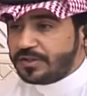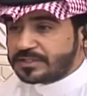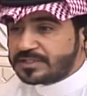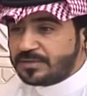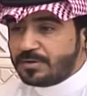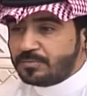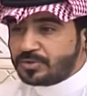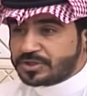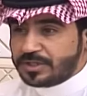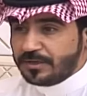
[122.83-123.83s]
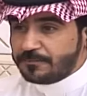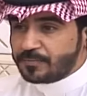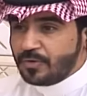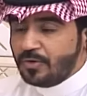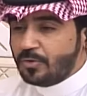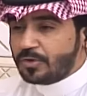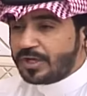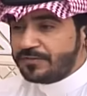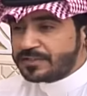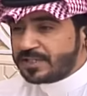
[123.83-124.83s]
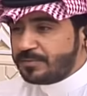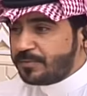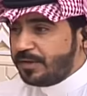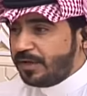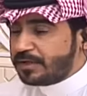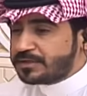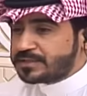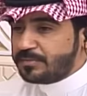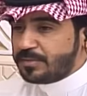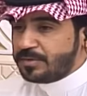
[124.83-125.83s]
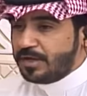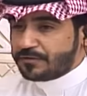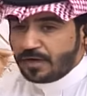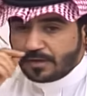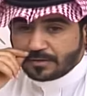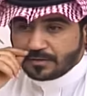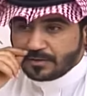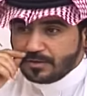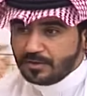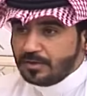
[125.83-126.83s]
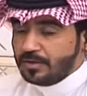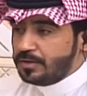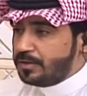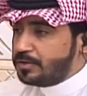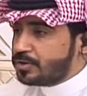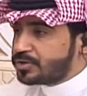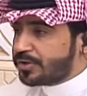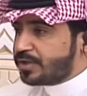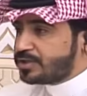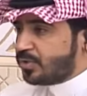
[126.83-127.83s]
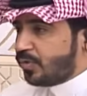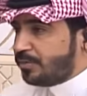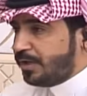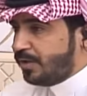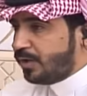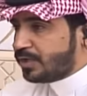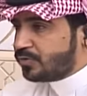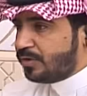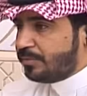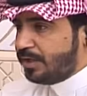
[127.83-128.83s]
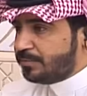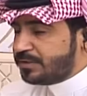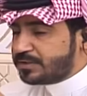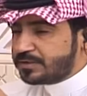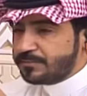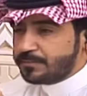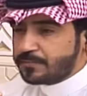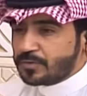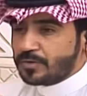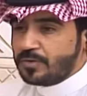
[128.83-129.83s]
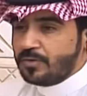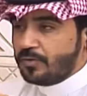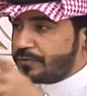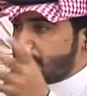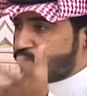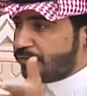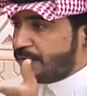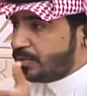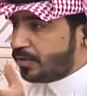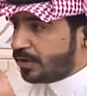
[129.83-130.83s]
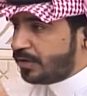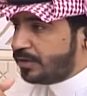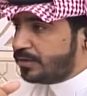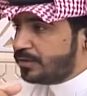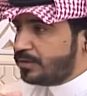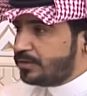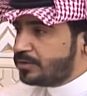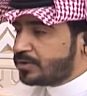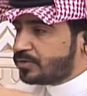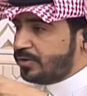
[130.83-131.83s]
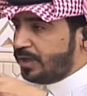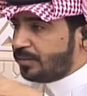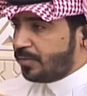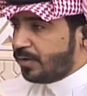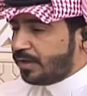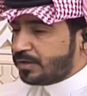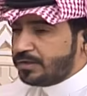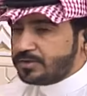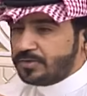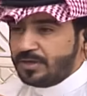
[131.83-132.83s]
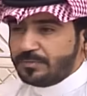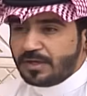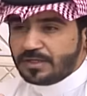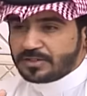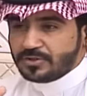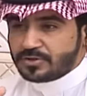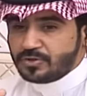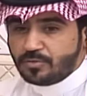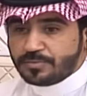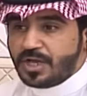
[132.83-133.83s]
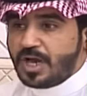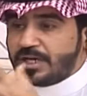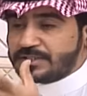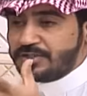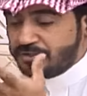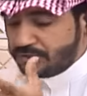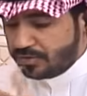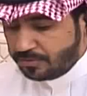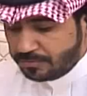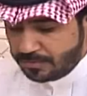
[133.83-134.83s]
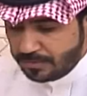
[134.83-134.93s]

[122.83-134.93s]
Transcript: إذا تسمم مشكلة وكيف يتسمم العقل يتسمم بالأفكار خلاص يترك الجوال مع الولد ولا مع البنت وفي غرفة مغلقة يدخل على مواقع يدخل على مقاطع يوتيوب ناس عندهم